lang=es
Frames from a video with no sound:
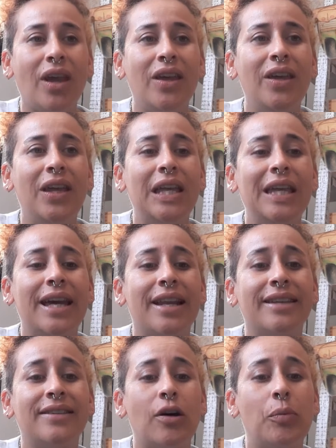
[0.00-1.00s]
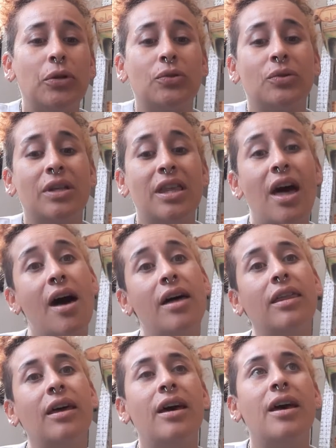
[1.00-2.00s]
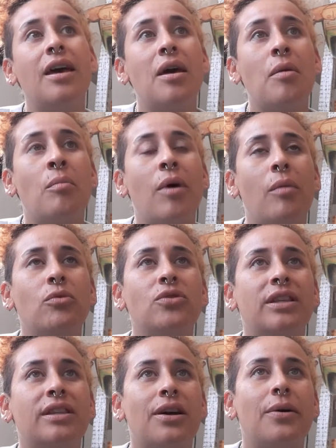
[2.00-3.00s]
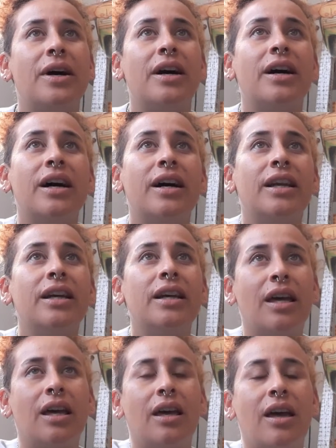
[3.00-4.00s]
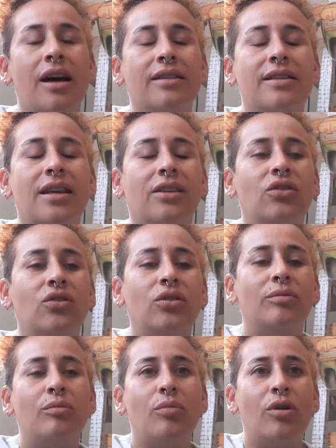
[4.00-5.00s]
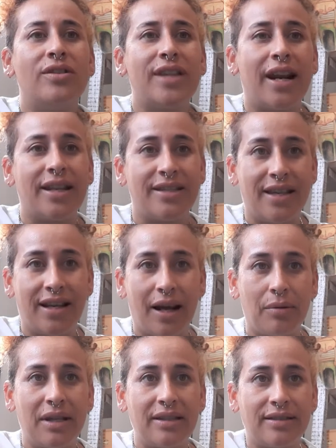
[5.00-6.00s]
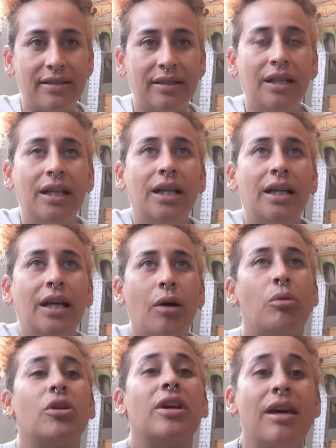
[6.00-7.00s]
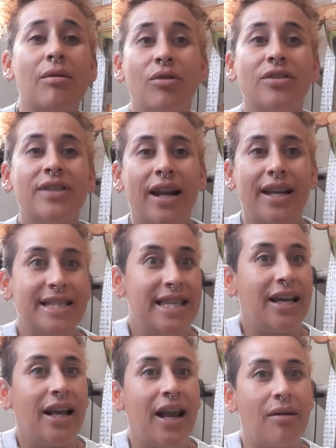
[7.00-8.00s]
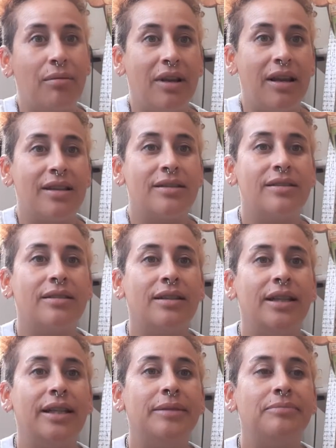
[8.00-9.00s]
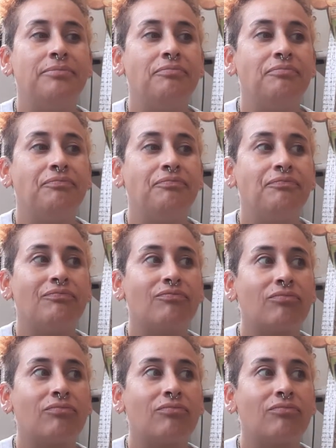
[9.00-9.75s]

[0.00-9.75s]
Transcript: y en esta oportunidad vamos a trabajar eh, haciendo bolsas reciclables. ¿Por qué bolsas reciclables? Em,